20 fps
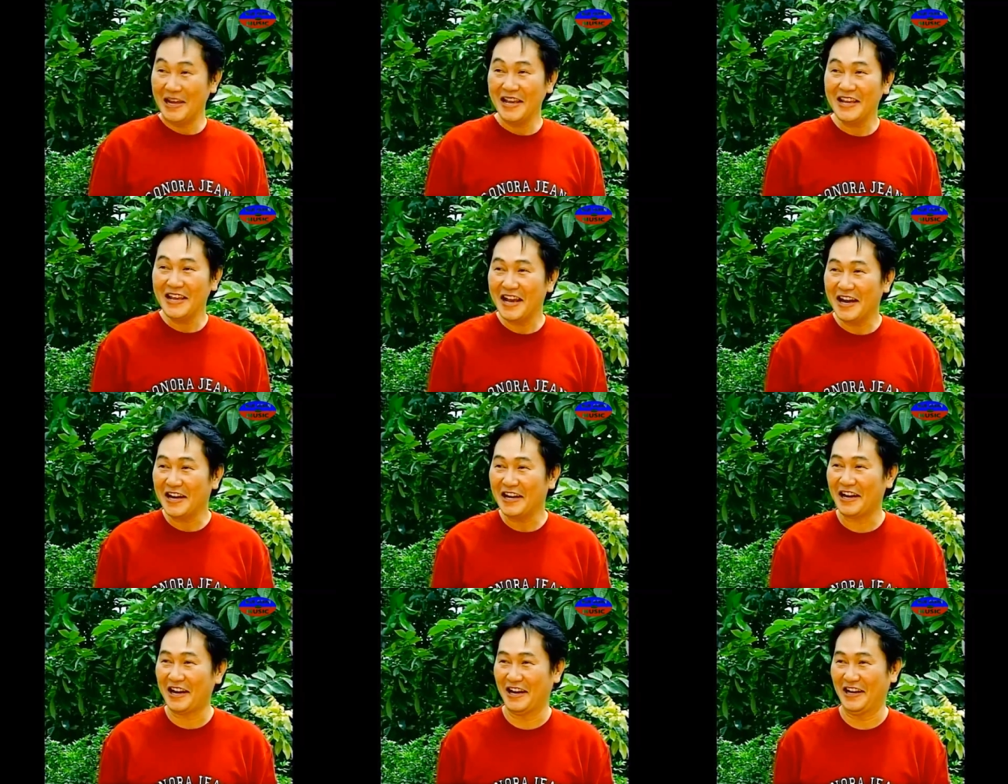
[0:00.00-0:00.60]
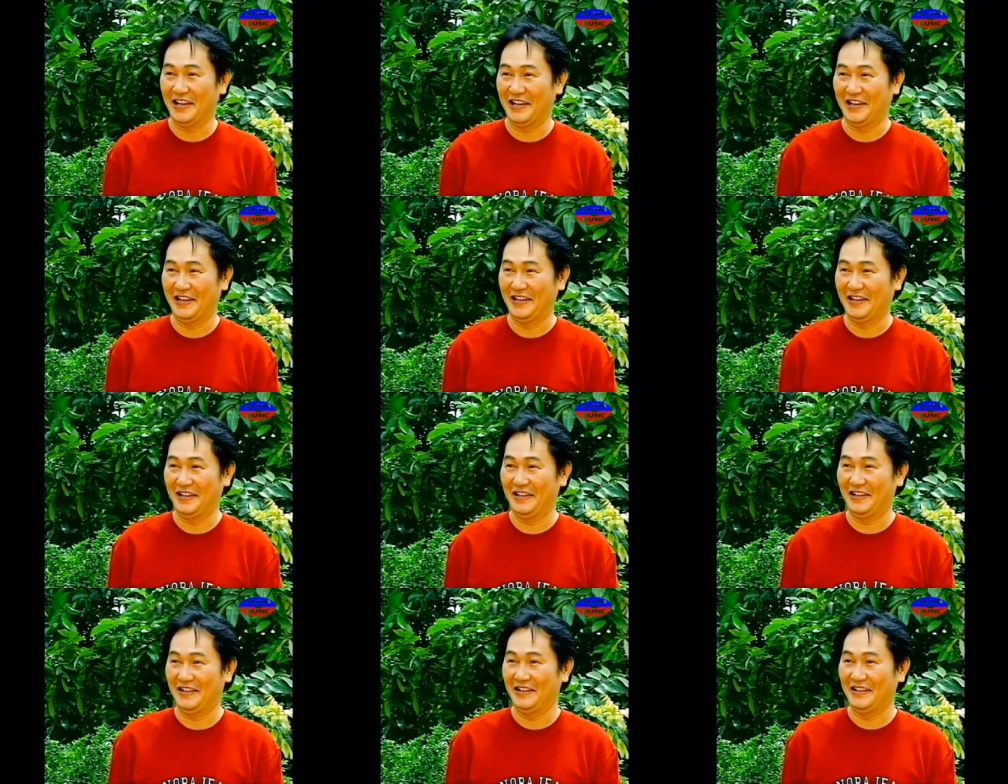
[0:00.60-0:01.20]
nhân này
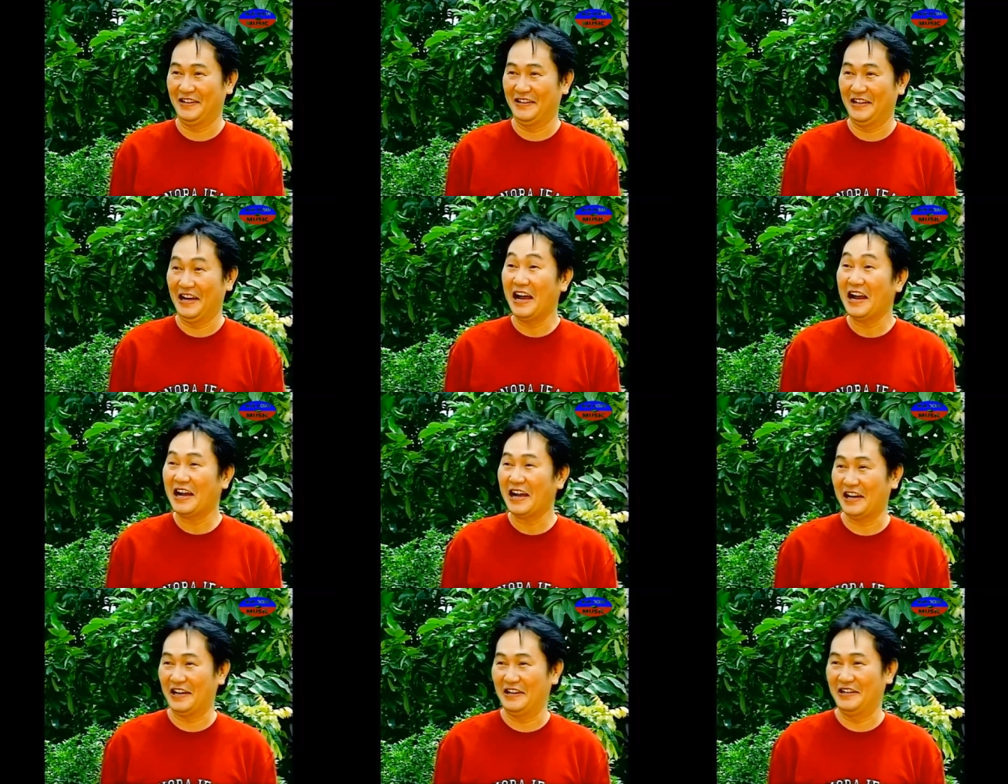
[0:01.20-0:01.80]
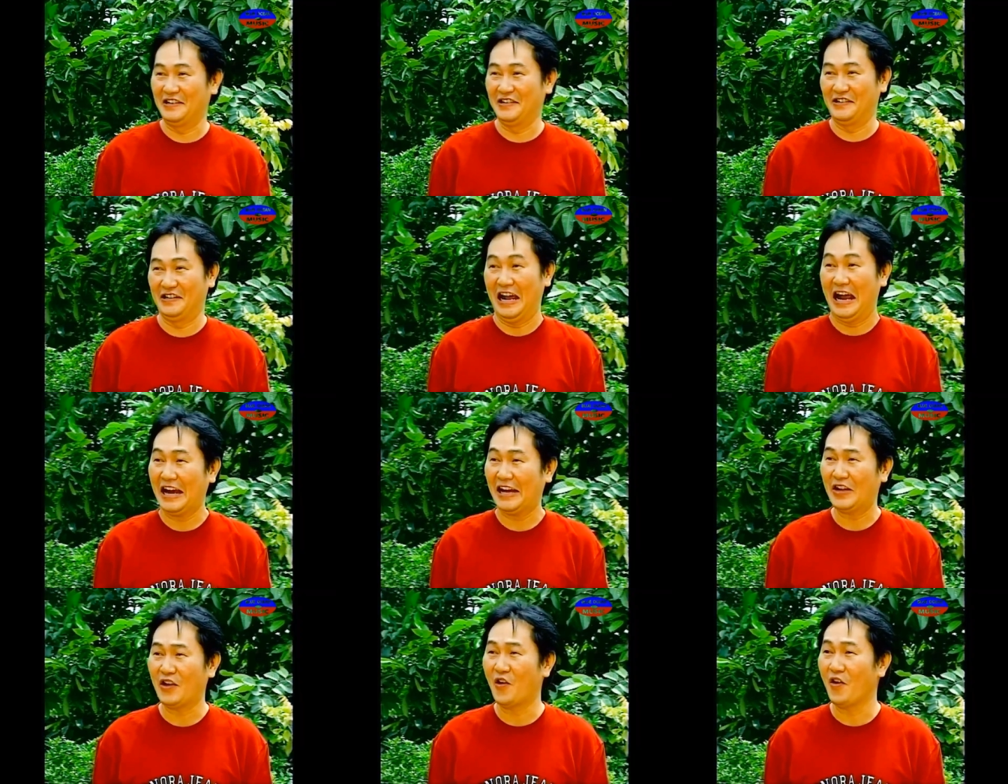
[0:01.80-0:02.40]
hân hạnh được
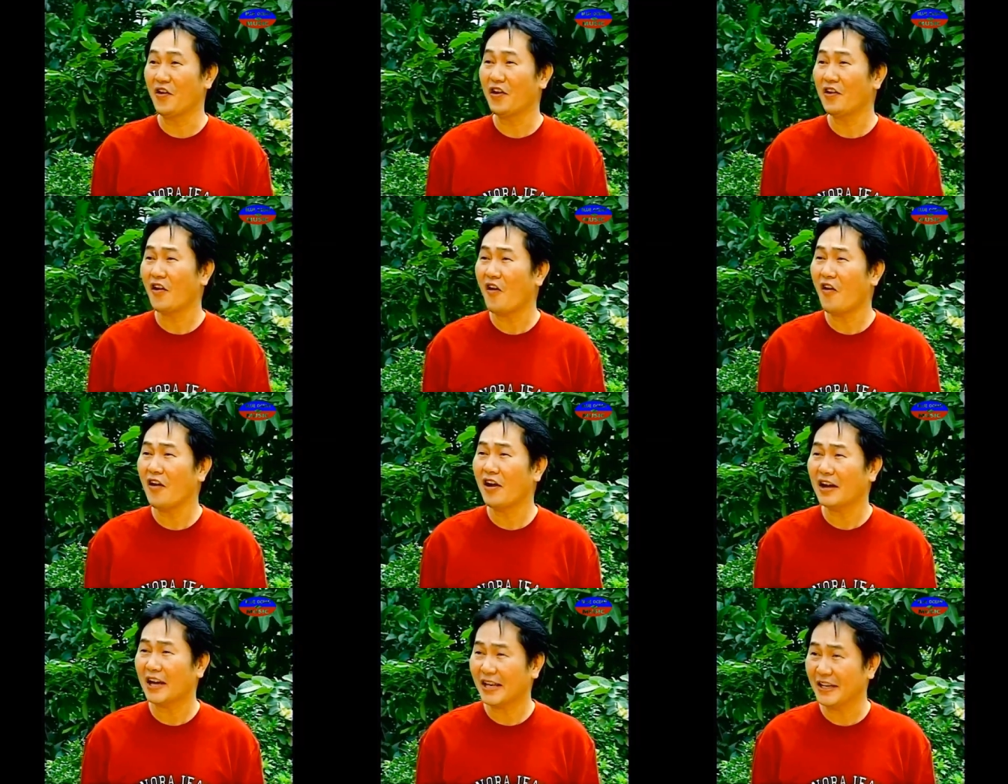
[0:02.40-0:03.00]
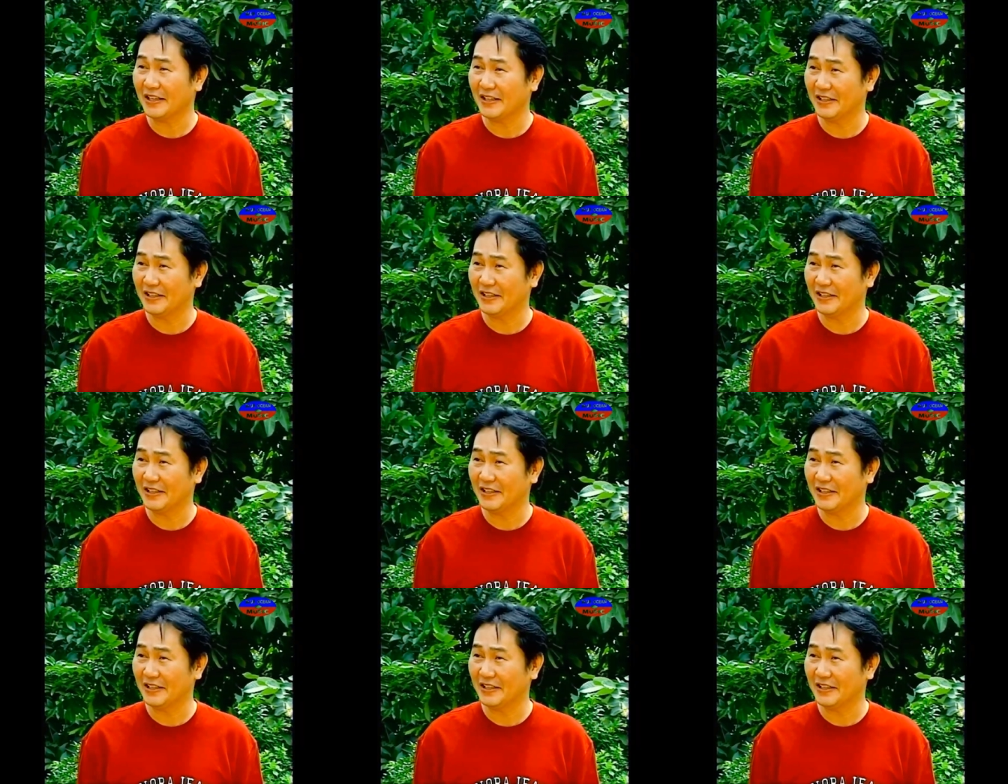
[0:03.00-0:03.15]
ai tiếp đây?